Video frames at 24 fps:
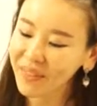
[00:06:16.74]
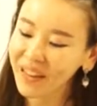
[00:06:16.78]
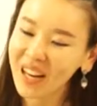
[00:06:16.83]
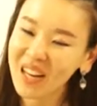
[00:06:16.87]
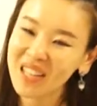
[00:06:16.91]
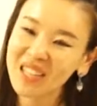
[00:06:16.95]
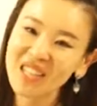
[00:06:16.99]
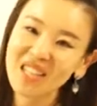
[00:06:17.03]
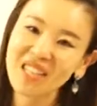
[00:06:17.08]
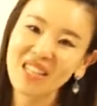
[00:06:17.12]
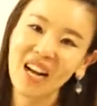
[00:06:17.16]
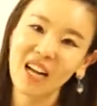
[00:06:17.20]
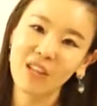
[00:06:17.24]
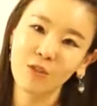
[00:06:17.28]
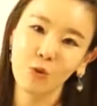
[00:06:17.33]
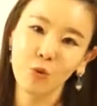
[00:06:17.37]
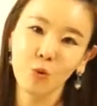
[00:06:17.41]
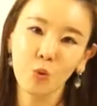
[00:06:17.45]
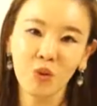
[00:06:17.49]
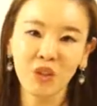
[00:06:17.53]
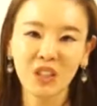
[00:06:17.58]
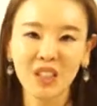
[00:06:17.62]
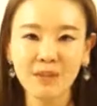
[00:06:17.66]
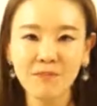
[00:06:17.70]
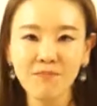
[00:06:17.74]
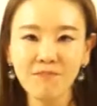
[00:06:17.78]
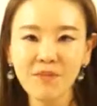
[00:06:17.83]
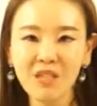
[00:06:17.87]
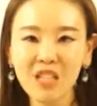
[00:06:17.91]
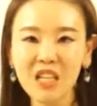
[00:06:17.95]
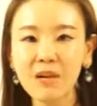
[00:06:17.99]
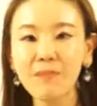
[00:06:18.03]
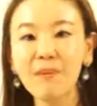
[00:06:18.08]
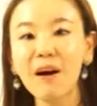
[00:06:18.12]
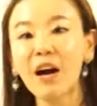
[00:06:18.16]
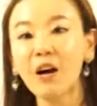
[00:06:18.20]
사실 가서 조금
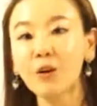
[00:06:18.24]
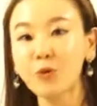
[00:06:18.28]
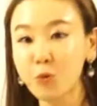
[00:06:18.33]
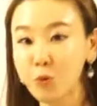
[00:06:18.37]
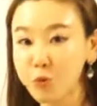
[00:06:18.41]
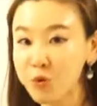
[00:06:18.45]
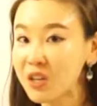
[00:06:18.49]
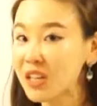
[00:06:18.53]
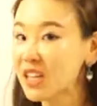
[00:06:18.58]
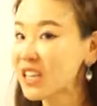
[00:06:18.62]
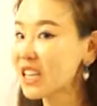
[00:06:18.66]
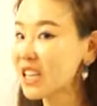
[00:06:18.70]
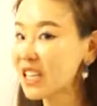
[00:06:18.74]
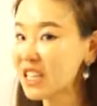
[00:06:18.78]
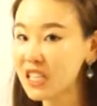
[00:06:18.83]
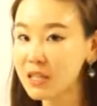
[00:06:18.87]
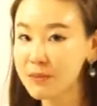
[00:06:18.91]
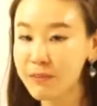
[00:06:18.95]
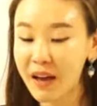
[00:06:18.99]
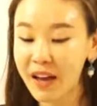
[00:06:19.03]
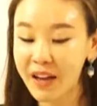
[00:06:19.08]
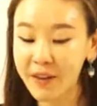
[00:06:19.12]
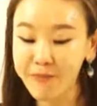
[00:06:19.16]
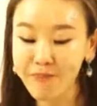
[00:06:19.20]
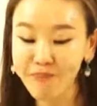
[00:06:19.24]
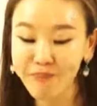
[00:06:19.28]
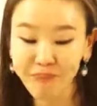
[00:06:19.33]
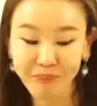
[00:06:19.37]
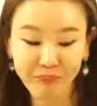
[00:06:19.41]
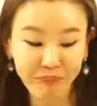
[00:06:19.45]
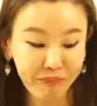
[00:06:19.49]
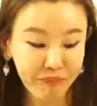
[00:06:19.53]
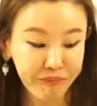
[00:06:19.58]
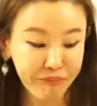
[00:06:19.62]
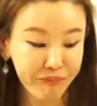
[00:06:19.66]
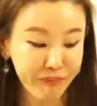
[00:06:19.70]
실망한 적도 있긴 있지만,
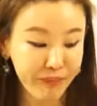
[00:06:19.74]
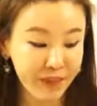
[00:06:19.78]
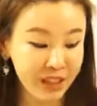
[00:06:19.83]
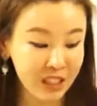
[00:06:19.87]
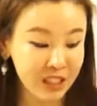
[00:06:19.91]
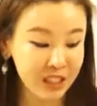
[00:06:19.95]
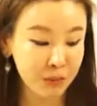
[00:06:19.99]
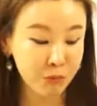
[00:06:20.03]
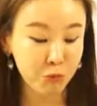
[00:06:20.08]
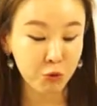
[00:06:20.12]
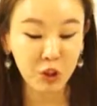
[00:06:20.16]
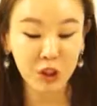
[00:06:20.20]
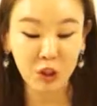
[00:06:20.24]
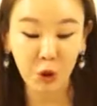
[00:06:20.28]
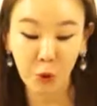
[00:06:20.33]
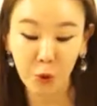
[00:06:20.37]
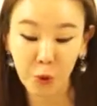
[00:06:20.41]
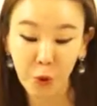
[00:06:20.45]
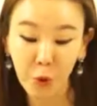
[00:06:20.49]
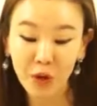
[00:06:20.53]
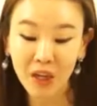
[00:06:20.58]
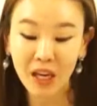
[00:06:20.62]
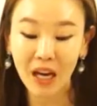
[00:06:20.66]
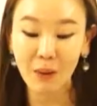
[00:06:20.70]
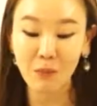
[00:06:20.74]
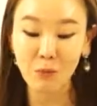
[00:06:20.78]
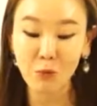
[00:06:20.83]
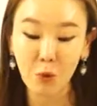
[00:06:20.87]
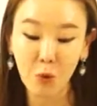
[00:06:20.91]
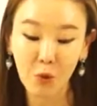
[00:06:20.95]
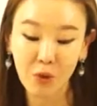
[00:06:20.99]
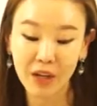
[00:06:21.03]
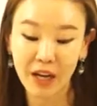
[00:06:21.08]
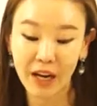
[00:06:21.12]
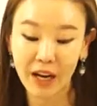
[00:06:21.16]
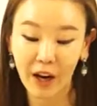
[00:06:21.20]
그럼 우린 어떻게 하면
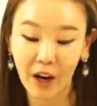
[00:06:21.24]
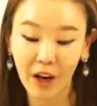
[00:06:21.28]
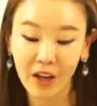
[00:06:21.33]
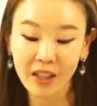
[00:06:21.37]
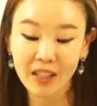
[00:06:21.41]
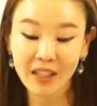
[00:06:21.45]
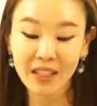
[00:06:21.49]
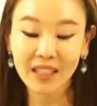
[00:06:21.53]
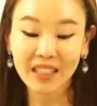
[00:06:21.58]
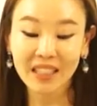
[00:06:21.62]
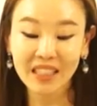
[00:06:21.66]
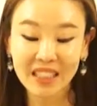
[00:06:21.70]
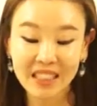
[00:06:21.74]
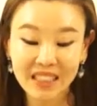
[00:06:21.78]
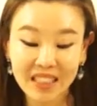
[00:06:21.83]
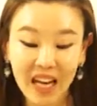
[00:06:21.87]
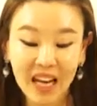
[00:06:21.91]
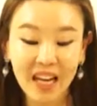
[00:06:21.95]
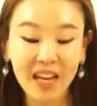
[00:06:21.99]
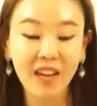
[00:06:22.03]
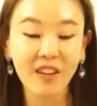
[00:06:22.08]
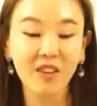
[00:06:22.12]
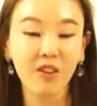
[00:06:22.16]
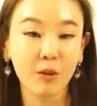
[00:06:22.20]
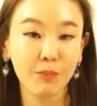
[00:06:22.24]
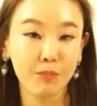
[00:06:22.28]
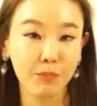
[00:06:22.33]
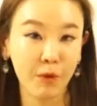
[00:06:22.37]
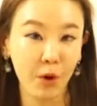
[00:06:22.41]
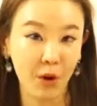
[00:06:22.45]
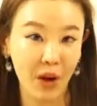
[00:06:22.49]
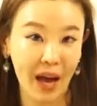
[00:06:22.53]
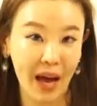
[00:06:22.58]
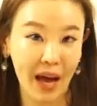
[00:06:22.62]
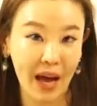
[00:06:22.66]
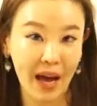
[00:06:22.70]
좋을까요? 그날의
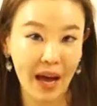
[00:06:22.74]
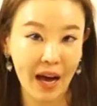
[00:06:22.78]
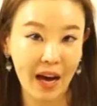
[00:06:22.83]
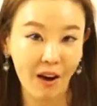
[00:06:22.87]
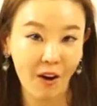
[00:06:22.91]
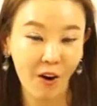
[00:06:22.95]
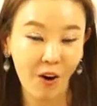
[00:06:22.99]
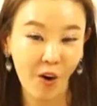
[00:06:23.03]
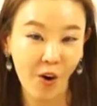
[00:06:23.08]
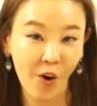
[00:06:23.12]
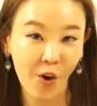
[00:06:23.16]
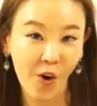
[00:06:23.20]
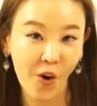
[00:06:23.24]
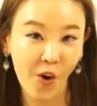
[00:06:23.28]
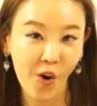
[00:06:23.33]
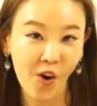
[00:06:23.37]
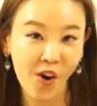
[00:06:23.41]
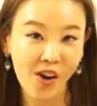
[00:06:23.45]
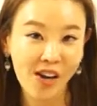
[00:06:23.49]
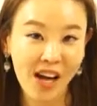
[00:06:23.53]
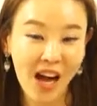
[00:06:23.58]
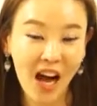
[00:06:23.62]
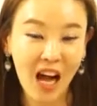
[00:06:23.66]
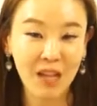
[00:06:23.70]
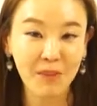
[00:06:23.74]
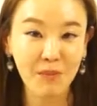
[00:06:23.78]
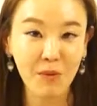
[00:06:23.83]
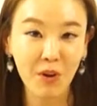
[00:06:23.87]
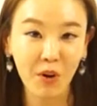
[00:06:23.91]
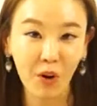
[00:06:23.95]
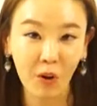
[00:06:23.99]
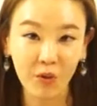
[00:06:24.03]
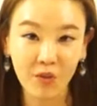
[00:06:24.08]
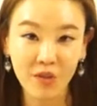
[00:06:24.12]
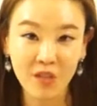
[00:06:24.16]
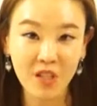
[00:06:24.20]
특별한 아니면
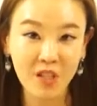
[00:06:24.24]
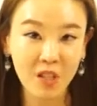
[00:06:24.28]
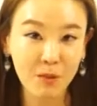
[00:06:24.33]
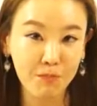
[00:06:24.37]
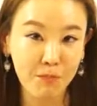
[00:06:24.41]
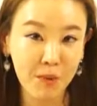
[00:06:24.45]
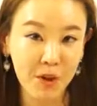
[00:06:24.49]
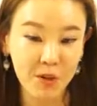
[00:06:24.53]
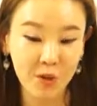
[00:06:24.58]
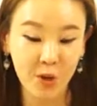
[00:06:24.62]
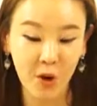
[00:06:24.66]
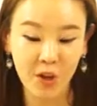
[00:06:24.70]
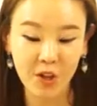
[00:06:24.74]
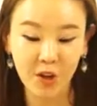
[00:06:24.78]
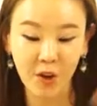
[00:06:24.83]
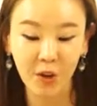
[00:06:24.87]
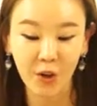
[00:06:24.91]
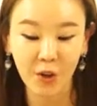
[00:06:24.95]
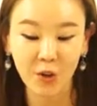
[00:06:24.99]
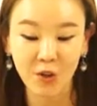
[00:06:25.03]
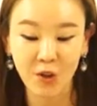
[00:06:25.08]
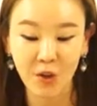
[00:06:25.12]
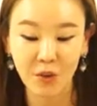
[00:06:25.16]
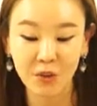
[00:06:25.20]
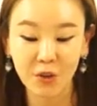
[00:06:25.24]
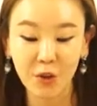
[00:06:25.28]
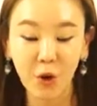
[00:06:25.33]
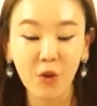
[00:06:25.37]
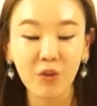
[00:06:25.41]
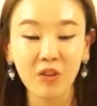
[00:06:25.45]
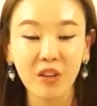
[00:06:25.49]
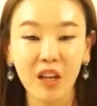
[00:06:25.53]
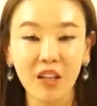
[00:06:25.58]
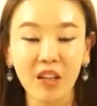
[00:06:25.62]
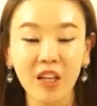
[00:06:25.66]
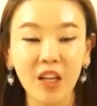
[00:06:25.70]
런치 스페셜 이런 것처럼 그럴
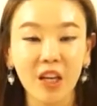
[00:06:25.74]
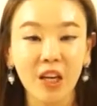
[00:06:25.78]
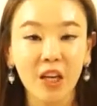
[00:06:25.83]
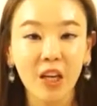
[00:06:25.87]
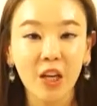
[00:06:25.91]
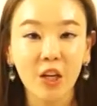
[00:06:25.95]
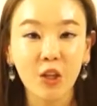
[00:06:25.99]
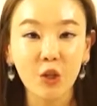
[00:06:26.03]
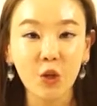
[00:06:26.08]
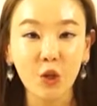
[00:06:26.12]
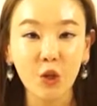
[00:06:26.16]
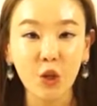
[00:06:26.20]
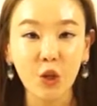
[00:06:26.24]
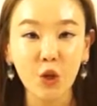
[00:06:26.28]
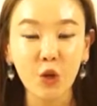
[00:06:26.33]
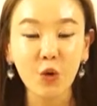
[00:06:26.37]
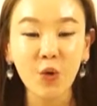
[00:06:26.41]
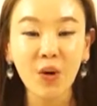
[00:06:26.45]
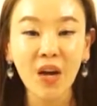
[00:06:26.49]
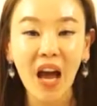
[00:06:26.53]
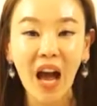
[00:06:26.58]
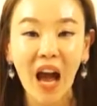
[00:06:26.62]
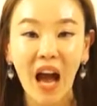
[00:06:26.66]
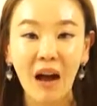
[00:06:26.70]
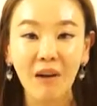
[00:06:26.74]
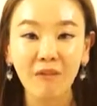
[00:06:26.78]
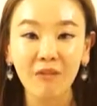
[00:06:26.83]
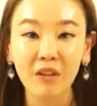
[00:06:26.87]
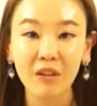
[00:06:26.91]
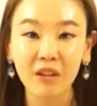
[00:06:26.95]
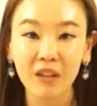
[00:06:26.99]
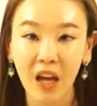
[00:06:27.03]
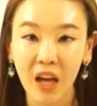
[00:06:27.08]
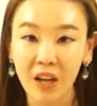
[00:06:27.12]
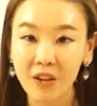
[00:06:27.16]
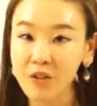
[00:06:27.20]
때는 Do you have a
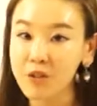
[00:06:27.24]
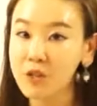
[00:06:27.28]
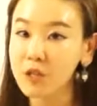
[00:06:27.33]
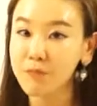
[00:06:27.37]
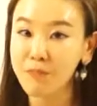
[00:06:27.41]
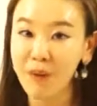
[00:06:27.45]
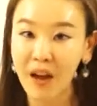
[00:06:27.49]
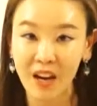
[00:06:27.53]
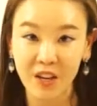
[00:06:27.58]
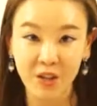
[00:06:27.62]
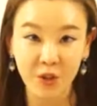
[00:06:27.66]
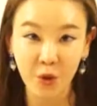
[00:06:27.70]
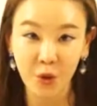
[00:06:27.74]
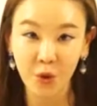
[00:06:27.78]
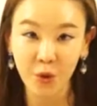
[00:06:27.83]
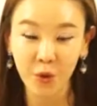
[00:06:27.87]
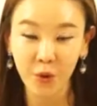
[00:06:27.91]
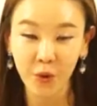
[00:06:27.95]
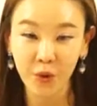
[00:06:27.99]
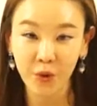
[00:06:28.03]
lunch special?